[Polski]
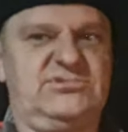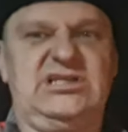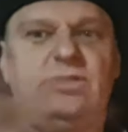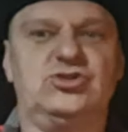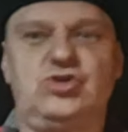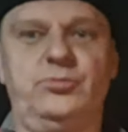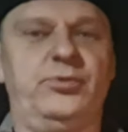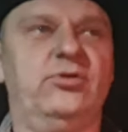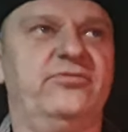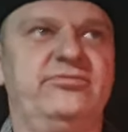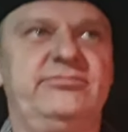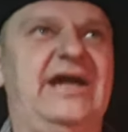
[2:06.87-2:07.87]
Zero
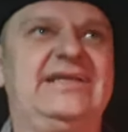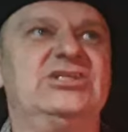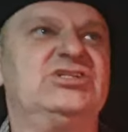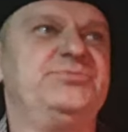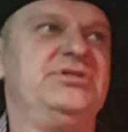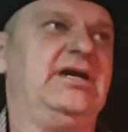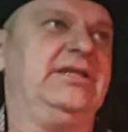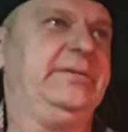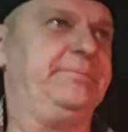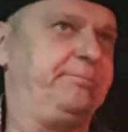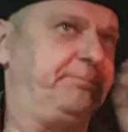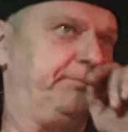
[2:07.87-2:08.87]
skrupułów, jak najszybciej jadę.